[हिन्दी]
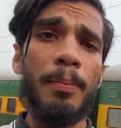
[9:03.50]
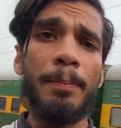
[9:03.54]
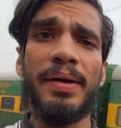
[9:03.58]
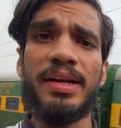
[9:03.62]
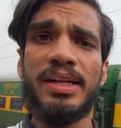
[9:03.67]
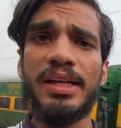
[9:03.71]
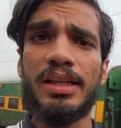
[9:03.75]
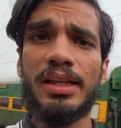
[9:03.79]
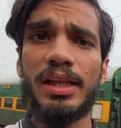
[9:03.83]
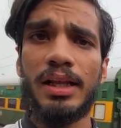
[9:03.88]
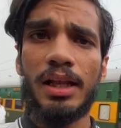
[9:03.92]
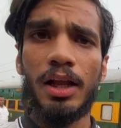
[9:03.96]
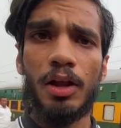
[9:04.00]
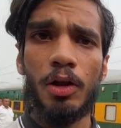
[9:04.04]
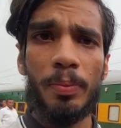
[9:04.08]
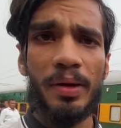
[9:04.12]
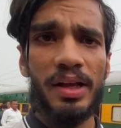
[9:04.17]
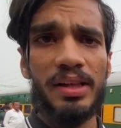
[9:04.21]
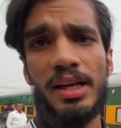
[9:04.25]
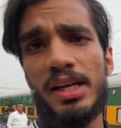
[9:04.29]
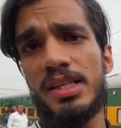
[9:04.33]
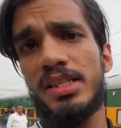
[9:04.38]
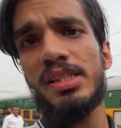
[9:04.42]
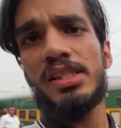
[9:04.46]
पंडित दीनदयाल
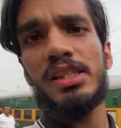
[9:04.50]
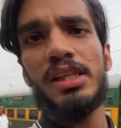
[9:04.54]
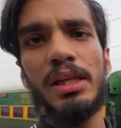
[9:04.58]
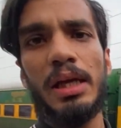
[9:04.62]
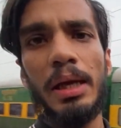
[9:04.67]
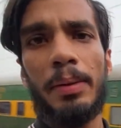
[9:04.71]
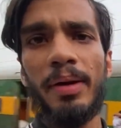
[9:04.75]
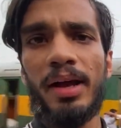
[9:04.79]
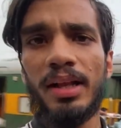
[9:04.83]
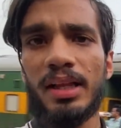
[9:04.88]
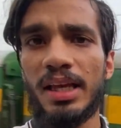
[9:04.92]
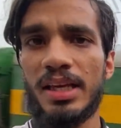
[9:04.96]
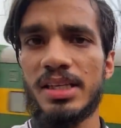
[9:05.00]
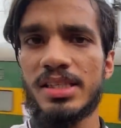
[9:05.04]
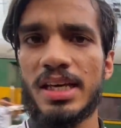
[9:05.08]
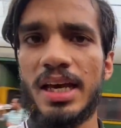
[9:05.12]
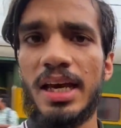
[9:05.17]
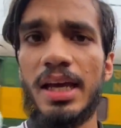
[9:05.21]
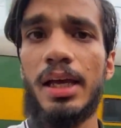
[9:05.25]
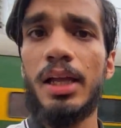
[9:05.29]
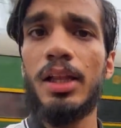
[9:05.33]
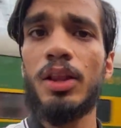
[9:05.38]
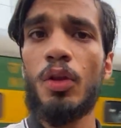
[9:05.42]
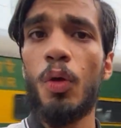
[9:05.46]
उपाध्याय हाँ, जंक्शन की बात की हाँ।
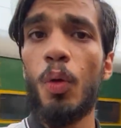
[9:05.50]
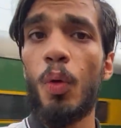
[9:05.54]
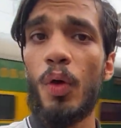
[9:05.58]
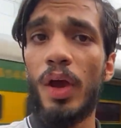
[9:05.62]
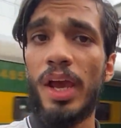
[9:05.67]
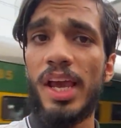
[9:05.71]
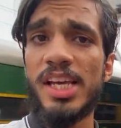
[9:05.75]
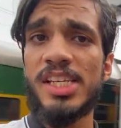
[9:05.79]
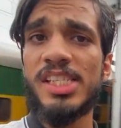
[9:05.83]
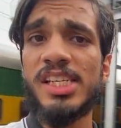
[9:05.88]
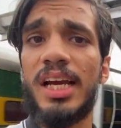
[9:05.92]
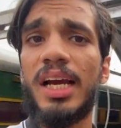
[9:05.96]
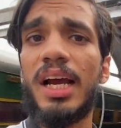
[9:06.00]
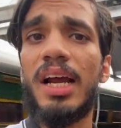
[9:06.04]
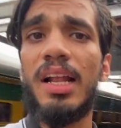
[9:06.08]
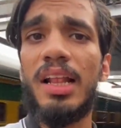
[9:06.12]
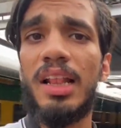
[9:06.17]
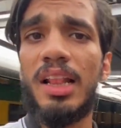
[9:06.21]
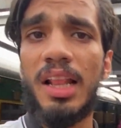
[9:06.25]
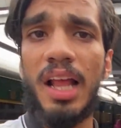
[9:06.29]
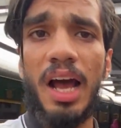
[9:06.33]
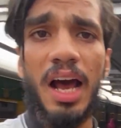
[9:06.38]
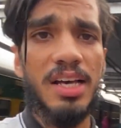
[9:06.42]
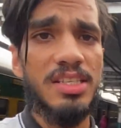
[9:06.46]
जाए तो एशिया का
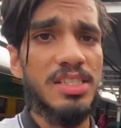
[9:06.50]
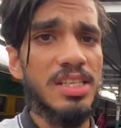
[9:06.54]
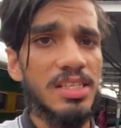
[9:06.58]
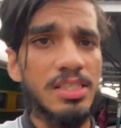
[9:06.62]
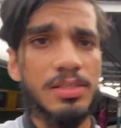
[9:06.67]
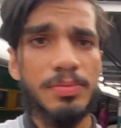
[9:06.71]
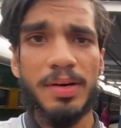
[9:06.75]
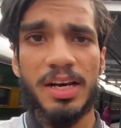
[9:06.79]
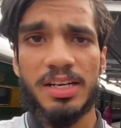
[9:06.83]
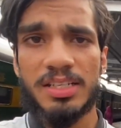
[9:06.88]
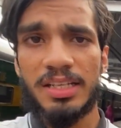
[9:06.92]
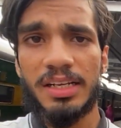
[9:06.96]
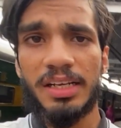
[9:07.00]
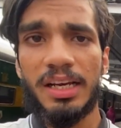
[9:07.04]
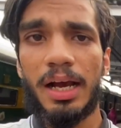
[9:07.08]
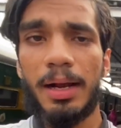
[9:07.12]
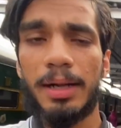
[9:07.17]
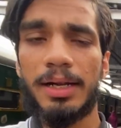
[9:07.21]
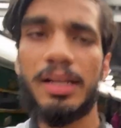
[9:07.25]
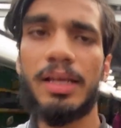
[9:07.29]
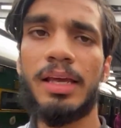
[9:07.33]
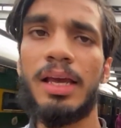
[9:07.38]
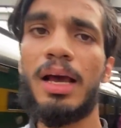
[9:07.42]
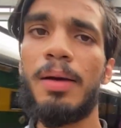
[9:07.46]
लार्जेस्ट मार्शलिंग
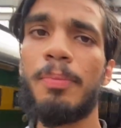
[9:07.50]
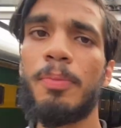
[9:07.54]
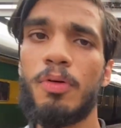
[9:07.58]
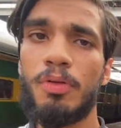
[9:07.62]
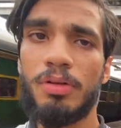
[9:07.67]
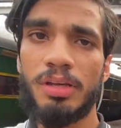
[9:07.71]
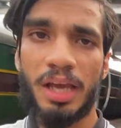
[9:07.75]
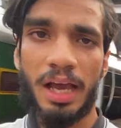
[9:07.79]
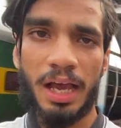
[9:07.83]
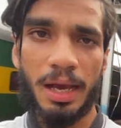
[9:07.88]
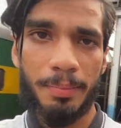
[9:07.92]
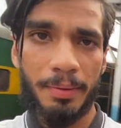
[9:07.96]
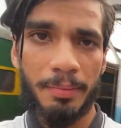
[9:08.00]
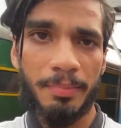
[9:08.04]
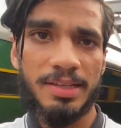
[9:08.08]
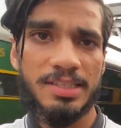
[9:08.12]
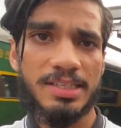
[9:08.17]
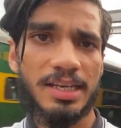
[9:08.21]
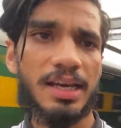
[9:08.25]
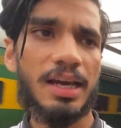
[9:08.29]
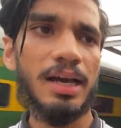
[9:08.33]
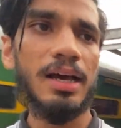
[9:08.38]
आर्ट आपको यहाँ पे मिल जाएगा